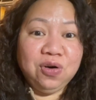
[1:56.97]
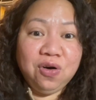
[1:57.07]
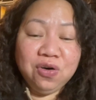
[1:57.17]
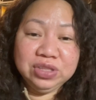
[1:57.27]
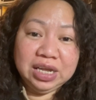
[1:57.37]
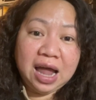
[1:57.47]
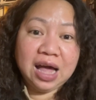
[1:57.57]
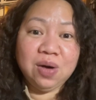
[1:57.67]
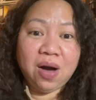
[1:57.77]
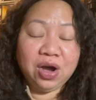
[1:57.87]
yun,
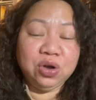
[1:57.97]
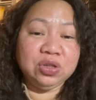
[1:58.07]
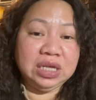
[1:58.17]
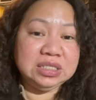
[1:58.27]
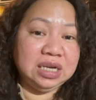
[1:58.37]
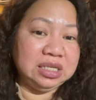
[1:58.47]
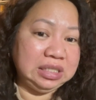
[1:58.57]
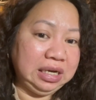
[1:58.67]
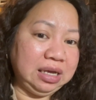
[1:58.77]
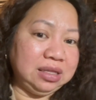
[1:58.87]
ginagawa ko yung rotisserie
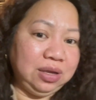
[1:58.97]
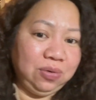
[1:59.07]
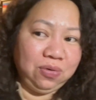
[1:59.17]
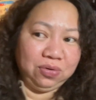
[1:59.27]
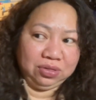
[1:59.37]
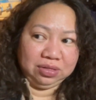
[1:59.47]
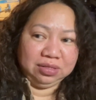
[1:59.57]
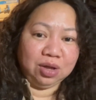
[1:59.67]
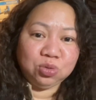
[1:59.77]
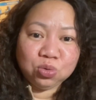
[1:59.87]
chicken na yun.
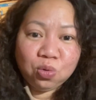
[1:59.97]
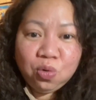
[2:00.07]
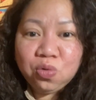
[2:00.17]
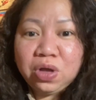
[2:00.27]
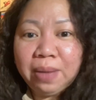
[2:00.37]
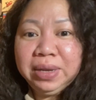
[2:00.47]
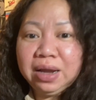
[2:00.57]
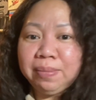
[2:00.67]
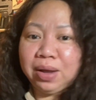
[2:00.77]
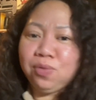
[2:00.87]
Nagtutuhog kami
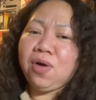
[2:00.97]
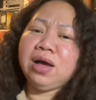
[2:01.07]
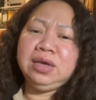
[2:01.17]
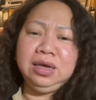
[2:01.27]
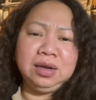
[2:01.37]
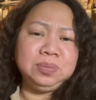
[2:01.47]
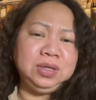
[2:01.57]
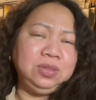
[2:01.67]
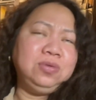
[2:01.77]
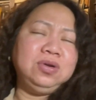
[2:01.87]
ng manok. Ang hirap
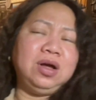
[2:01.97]
din nun